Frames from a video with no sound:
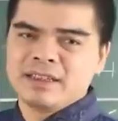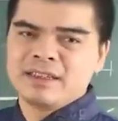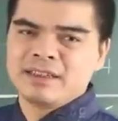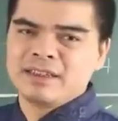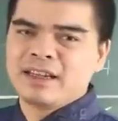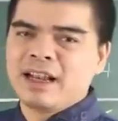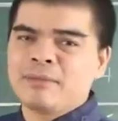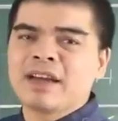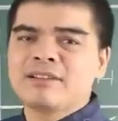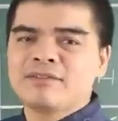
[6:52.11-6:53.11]
thì
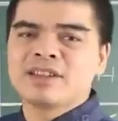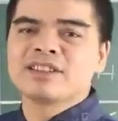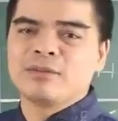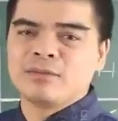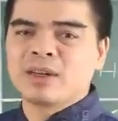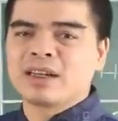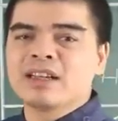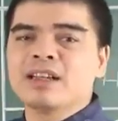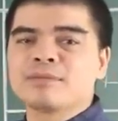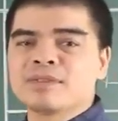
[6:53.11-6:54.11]
làm ăn vợ chồng hoặc là
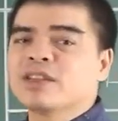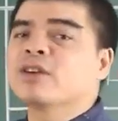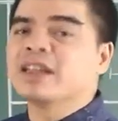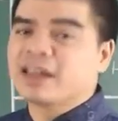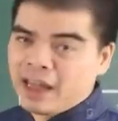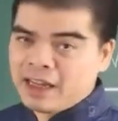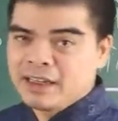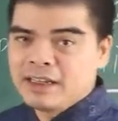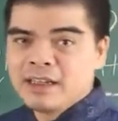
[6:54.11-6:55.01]
kết hợp sinh con đẻ cái